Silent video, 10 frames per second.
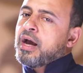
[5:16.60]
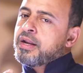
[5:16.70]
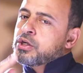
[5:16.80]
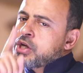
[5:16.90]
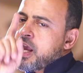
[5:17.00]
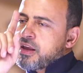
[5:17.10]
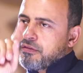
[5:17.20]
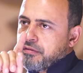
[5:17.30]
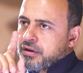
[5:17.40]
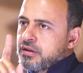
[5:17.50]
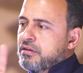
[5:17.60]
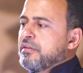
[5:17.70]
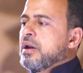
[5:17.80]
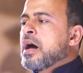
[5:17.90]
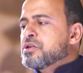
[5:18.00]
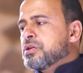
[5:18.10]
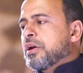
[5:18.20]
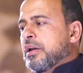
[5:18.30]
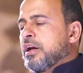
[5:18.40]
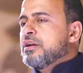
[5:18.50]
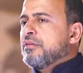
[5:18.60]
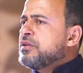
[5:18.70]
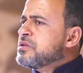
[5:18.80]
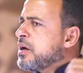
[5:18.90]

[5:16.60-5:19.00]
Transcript: أنا شايف إن في العصر اللي إحنا فيه